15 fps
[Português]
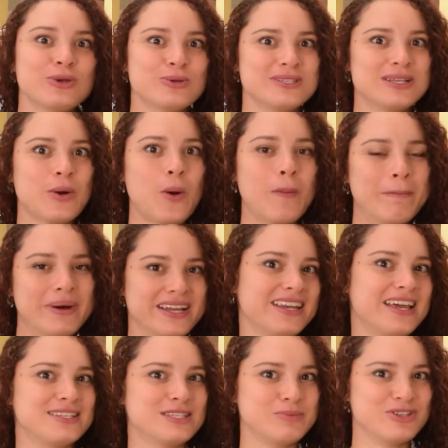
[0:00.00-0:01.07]
Nos acompanhe
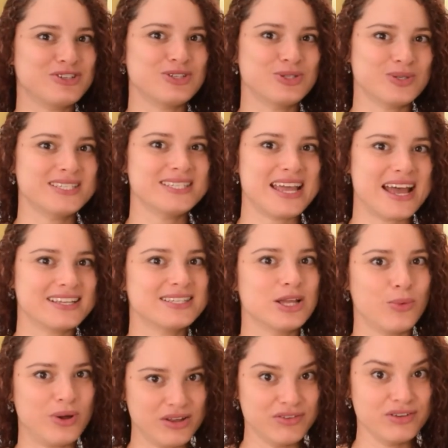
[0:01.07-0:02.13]
nas mídias sociais da
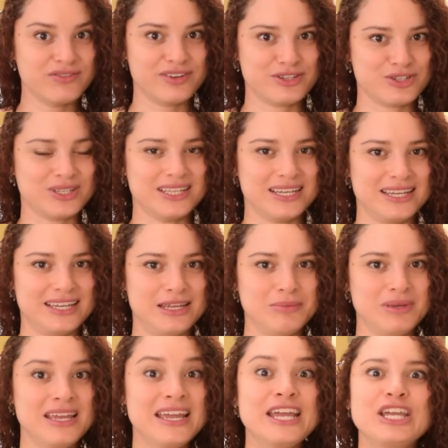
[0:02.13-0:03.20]
UFVJM